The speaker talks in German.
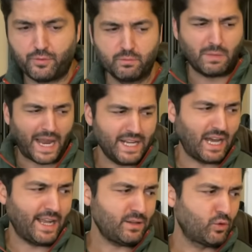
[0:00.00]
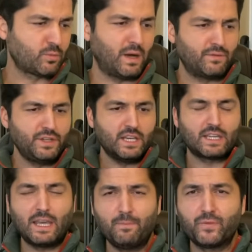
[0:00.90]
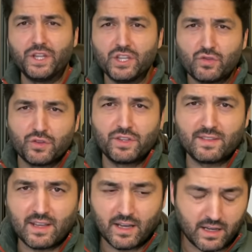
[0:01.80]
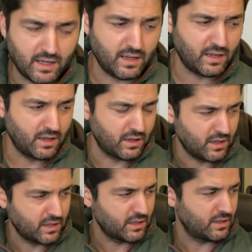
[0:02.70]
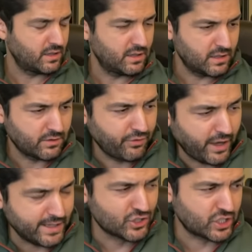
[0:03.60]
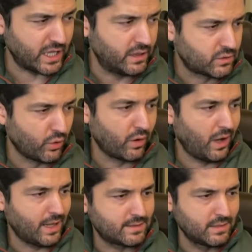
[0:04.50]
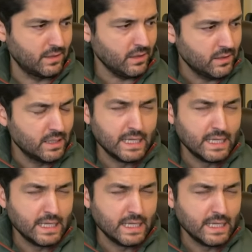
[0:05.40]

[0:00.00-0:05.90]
meinen Eindruck mal wiedergeben, den ich von dieser äh, Veranstaltung hatte